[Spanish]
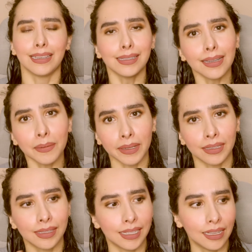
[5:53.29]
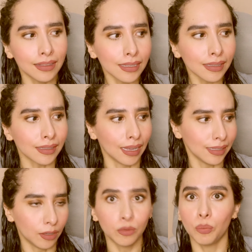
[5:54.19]
Y es que la verdad, si antes
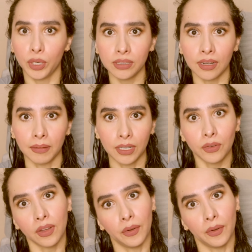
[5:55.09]
hacían un buen trabajo,